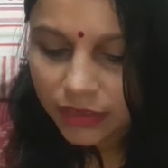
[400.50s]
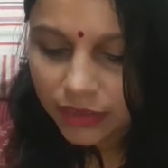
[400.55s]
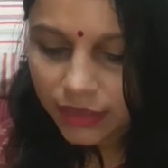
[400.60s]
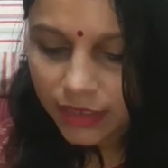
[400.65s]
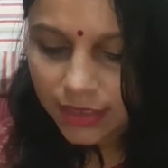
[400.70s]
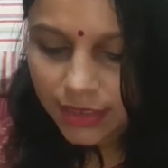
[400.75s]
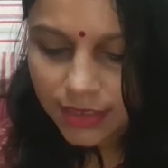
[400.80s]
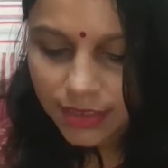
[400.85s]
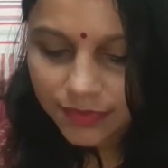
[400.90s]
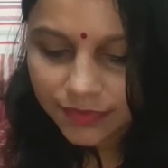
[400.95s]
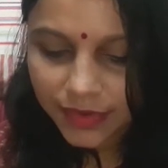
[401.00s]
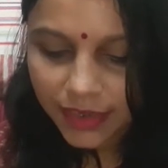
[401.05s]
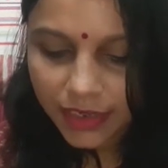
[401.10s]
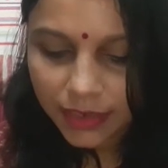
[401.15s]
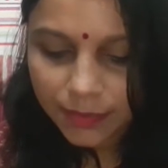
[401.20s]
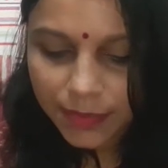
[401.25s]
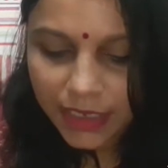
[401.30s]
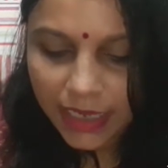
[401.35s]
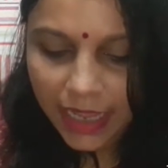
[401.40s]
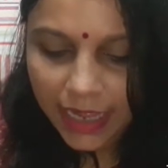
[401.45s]
दिस इज़
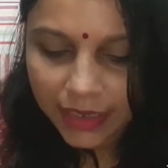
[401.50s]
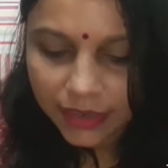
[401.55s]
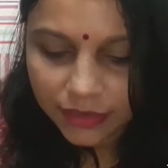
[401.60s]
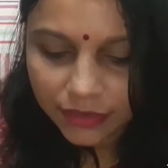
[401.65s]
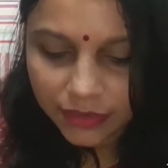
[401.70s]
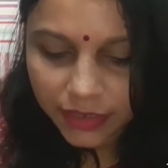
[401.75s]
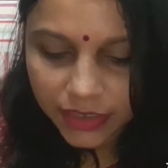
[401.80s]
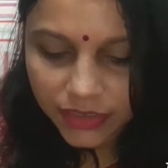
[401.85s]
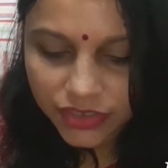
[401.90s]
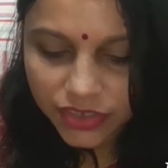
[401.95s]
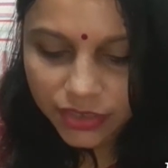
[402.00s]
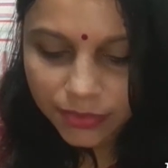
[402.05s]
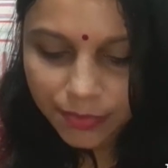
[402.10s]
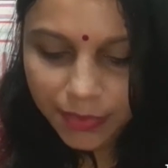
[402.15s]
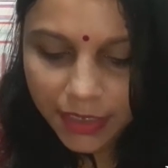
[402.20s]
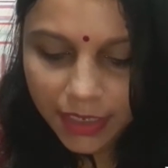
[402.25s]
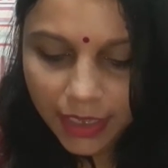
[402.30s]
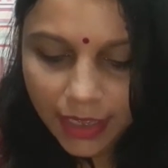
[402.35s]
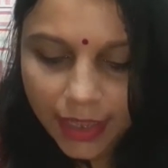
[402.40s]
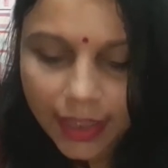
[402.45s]
विटामिन एनरिच्ड
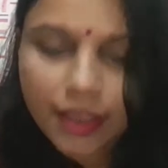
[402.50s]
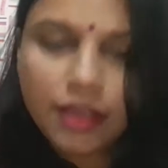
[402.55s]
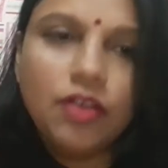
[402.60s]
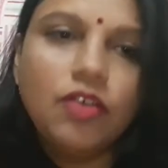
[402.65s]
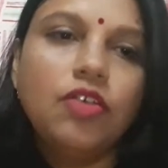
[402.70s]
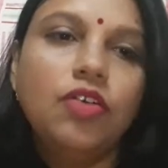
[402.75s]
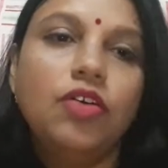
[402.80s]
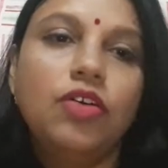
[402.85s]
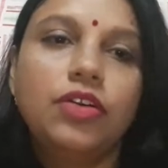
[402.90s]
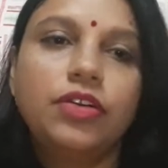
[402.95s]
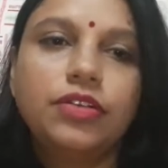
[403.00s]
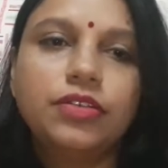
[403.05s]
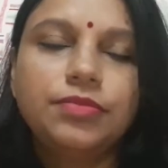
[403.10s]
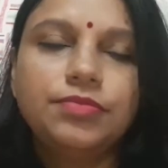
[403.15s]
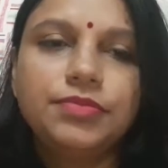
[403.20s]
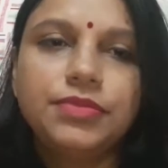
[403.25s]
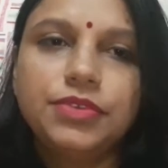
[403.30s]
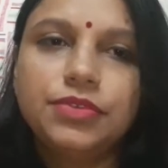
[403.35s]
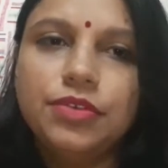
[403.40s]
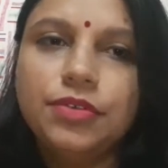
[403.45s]
भी है और
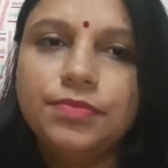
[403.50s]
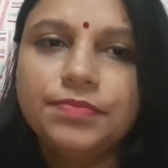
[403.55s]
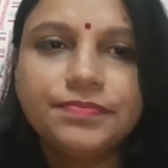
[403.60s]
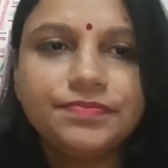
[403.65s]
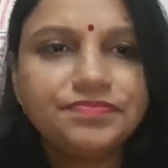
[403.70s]
यू नो